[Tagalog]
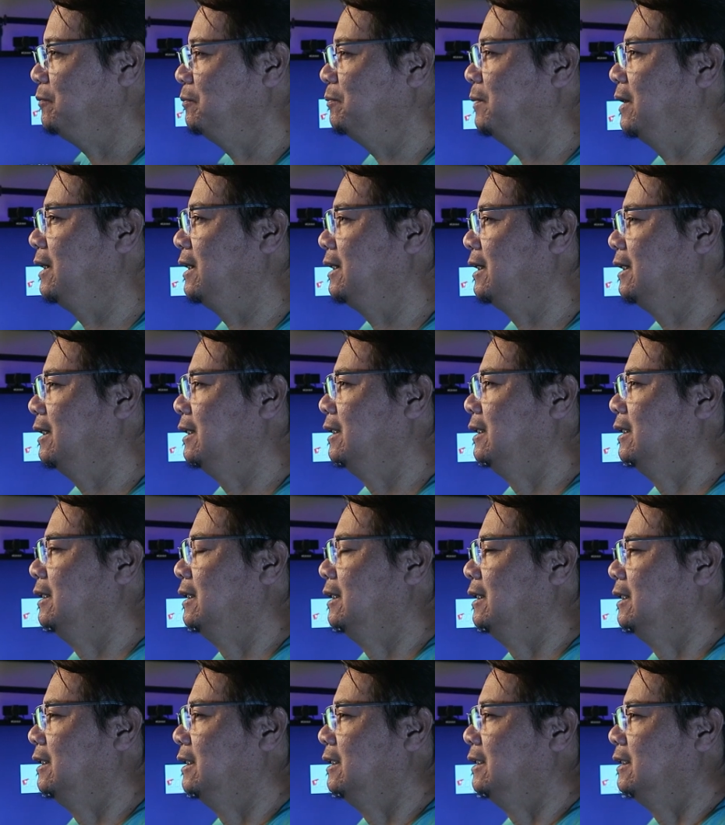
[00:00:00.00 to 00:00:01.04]
yung pag
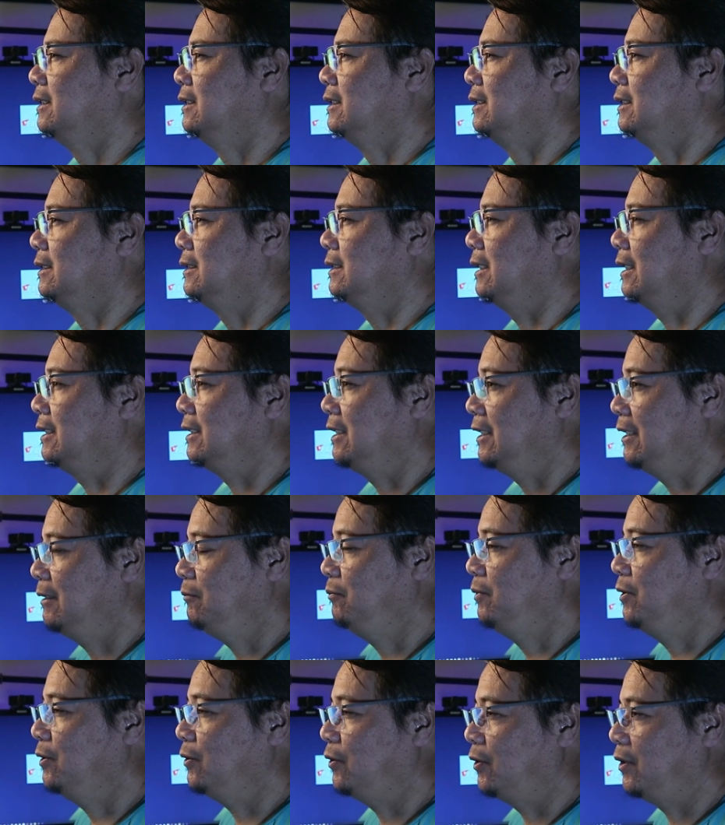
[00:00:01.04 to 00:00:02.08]
sa
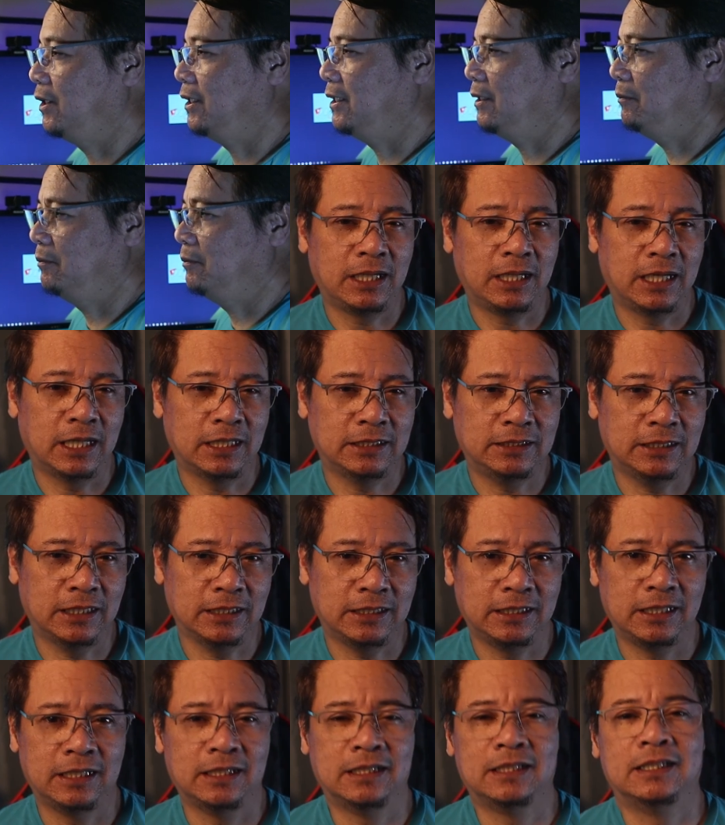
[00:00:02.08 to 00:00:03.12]
TV or
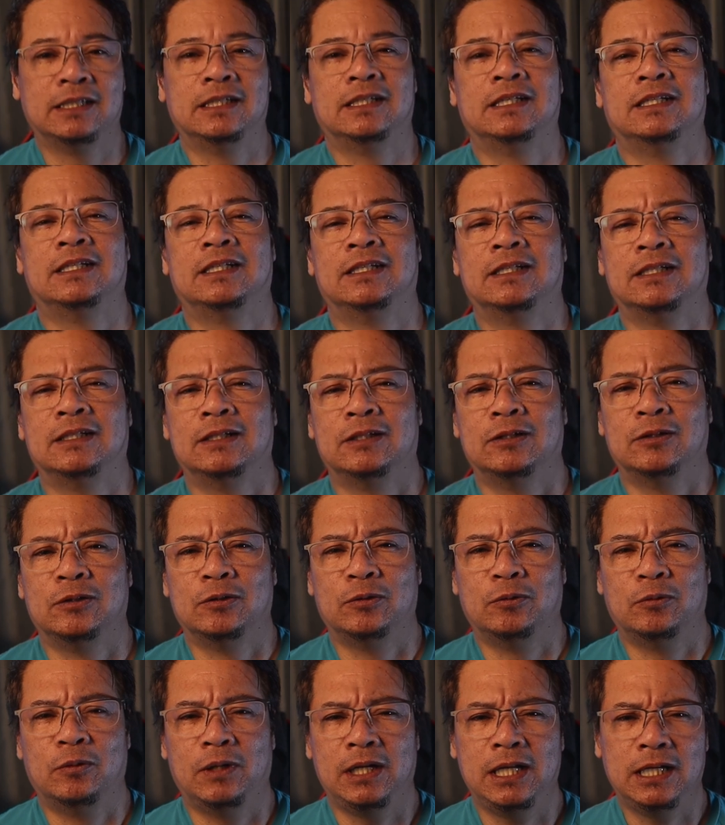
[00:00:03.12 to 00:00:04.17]
gadget.
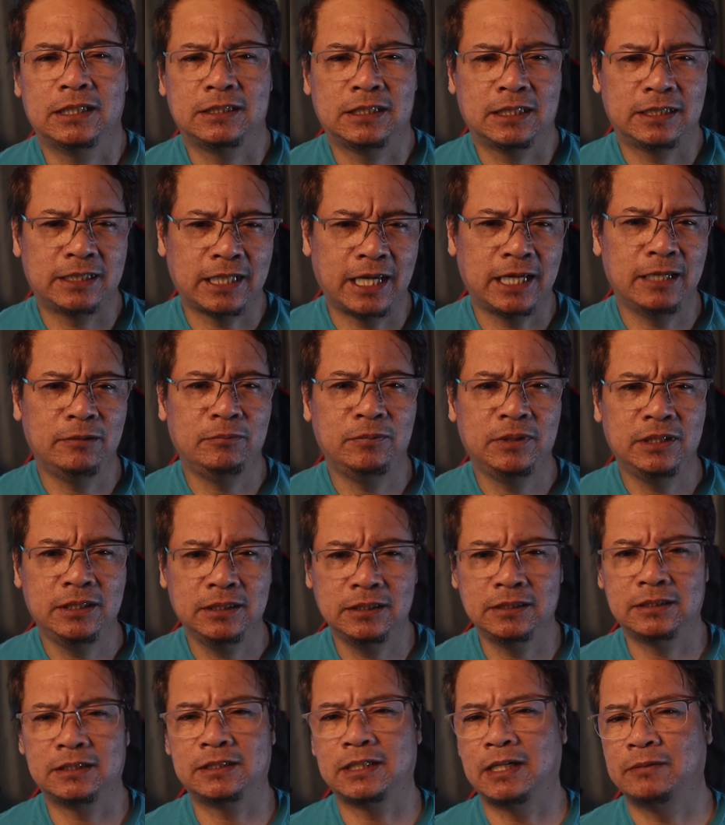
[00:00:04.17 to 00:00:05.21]
Wala sa timing,
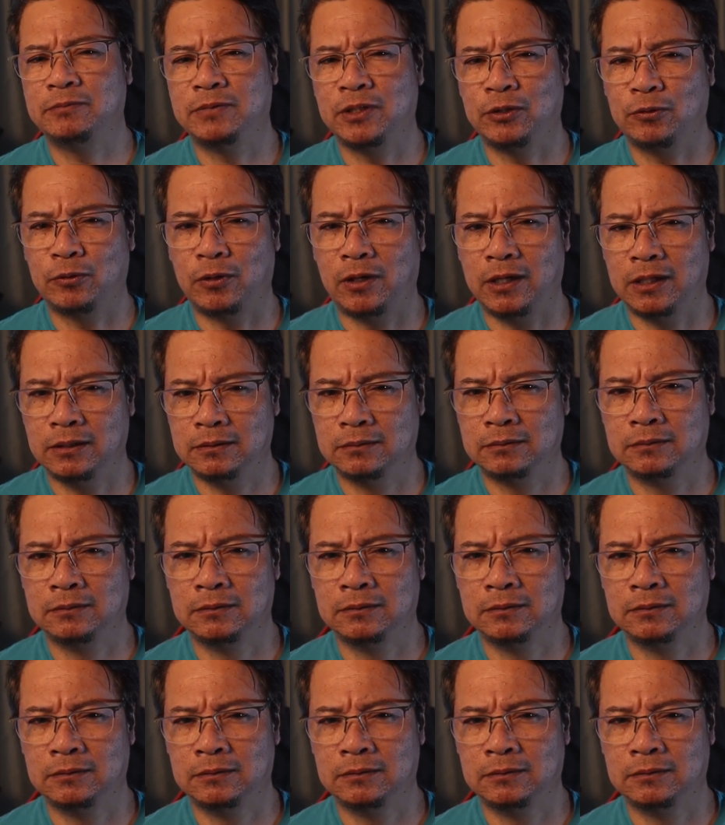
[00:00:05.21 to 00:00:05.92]
something wrong.